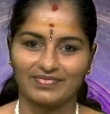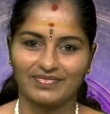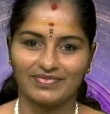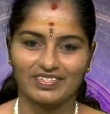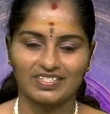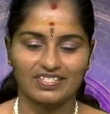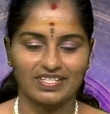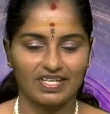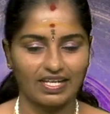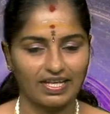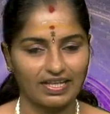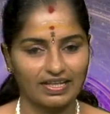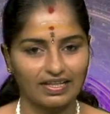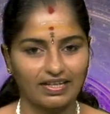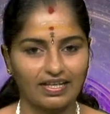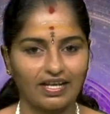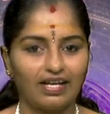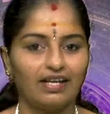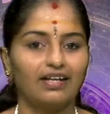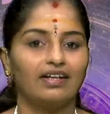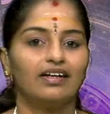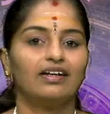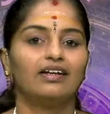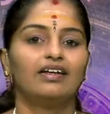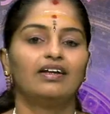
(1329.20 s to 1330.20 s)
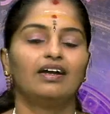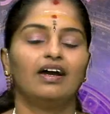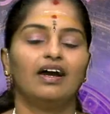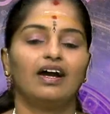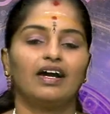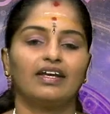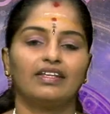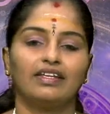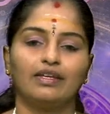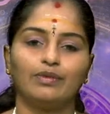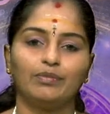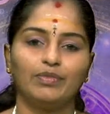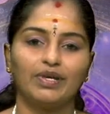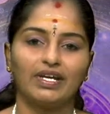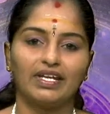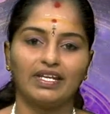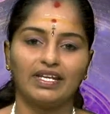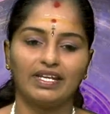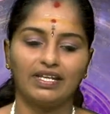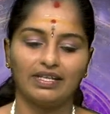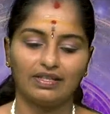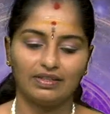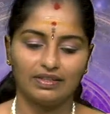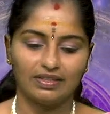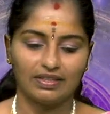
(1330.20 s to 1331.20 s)
சரிங்களா அதே மாதிரி
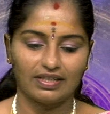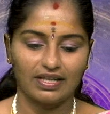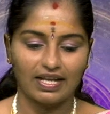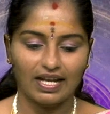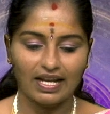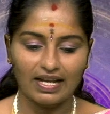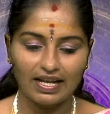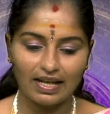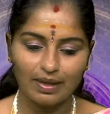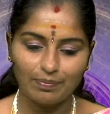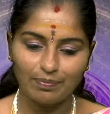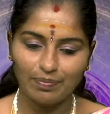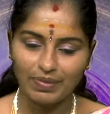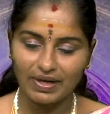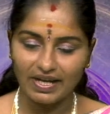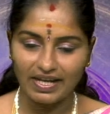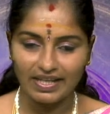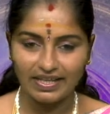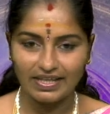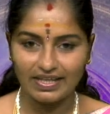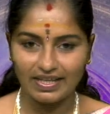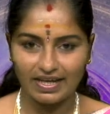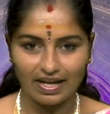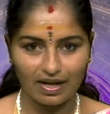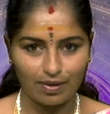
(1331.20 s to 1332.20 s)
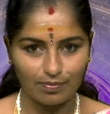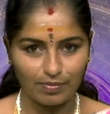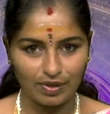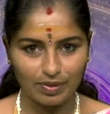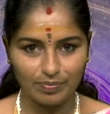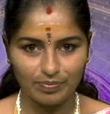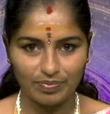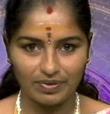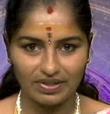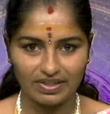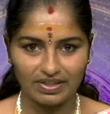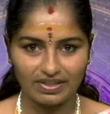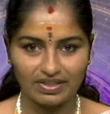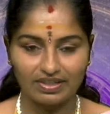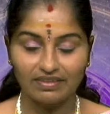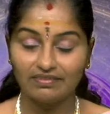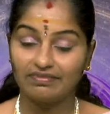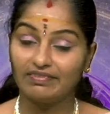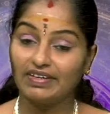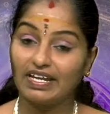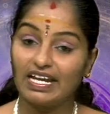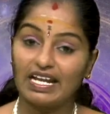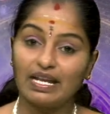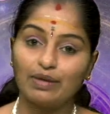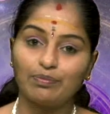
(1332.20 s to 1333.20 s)
நல்லா படிக்கிற அமைப்பு இருக்கு
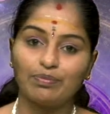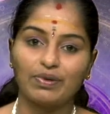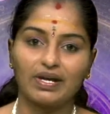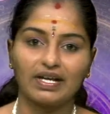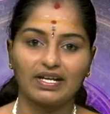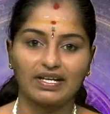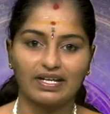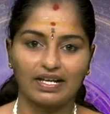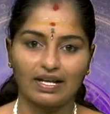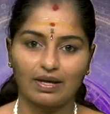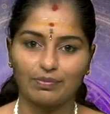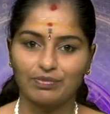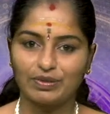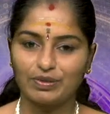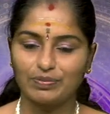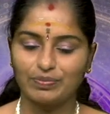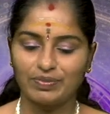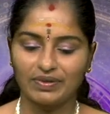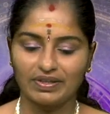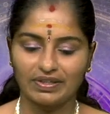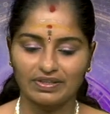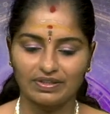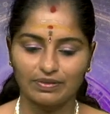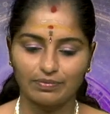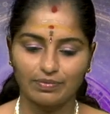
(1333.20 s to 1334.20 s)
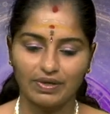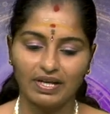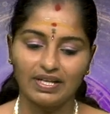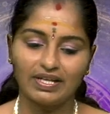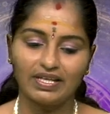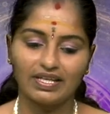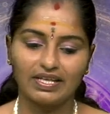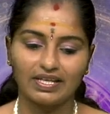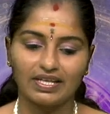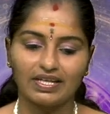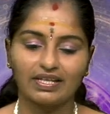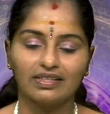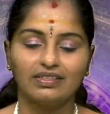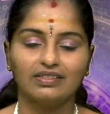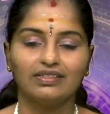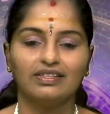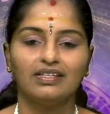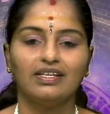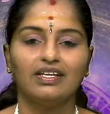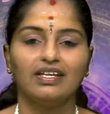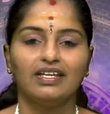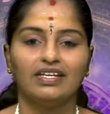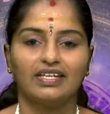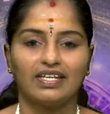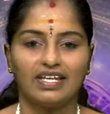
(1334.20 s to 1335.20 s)
வேலை பார்க்குற அமைப்பு இருக்குமா நீங்க
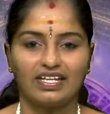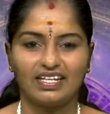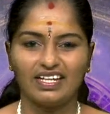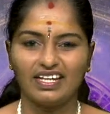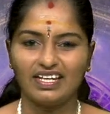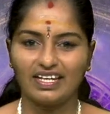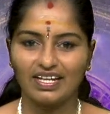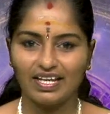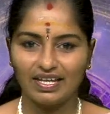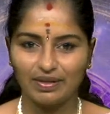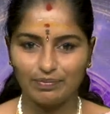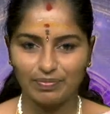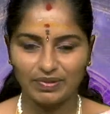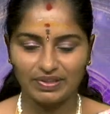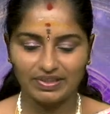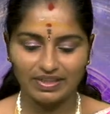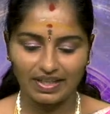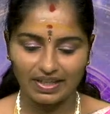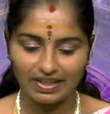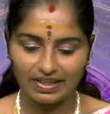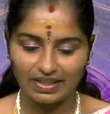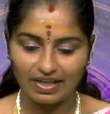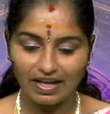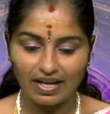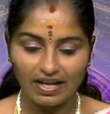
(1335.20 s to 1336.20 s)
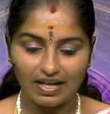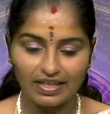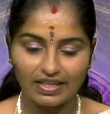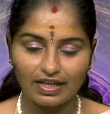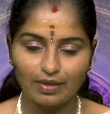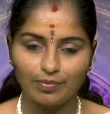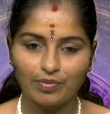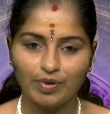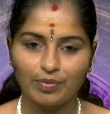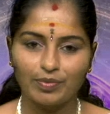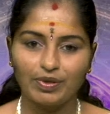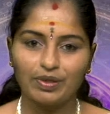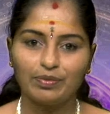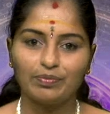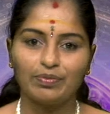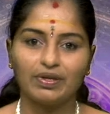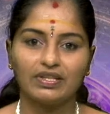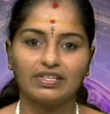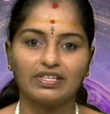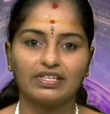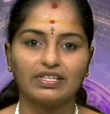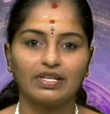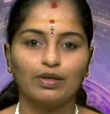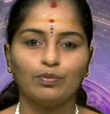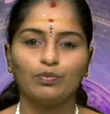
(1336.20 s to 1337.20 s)
என்னென்னா இப்போ தற்காலிகம் அப்படின்னு
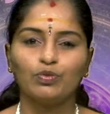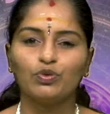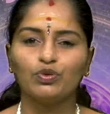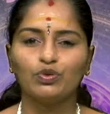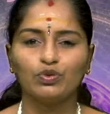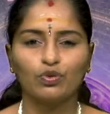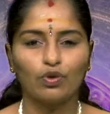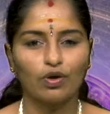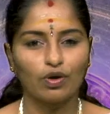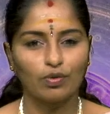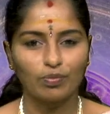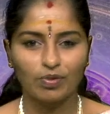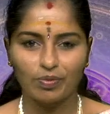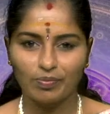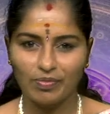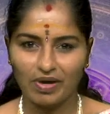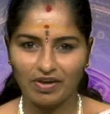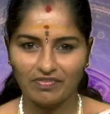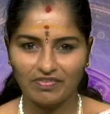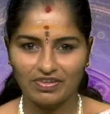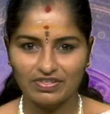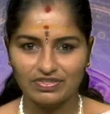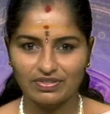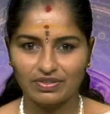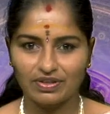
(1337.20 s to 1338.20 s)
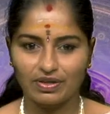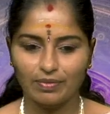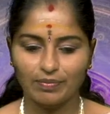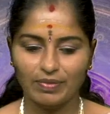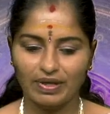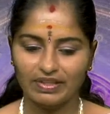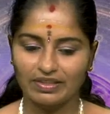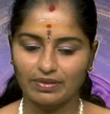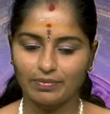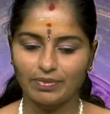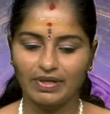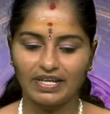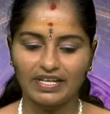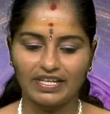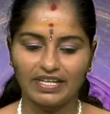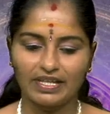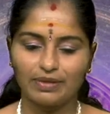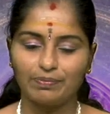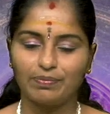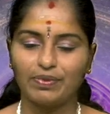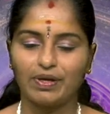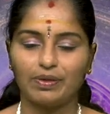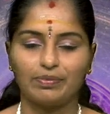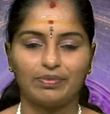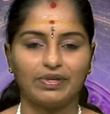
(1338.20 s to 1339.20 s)
பார்த்தீங்கன்னா முன்கோபம் அவசரம் அந்த மாதிரி
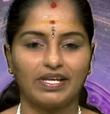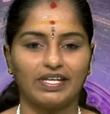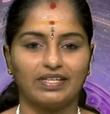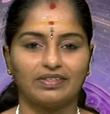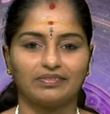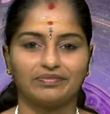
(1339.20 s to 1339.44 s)
இருப்பா அப்படி